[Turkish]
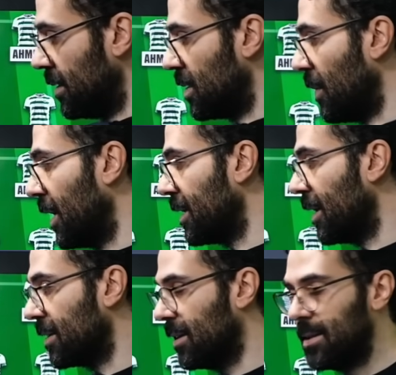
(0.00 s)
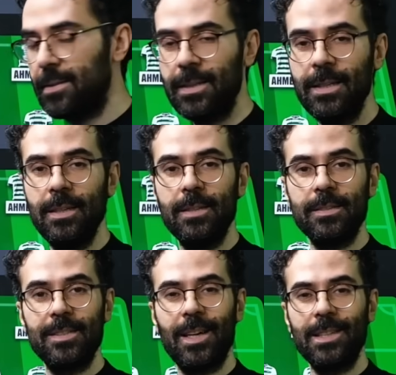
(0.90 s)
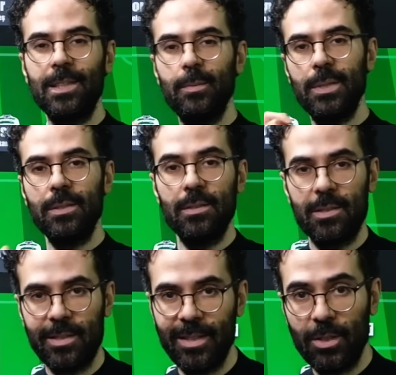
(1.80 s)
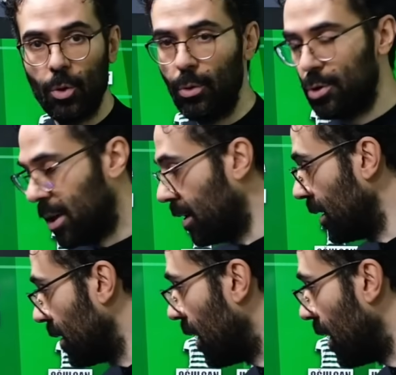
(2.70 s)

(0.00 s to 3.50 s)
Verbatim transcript: İsmail Kartal adına tatlı bir sıkıntı olacak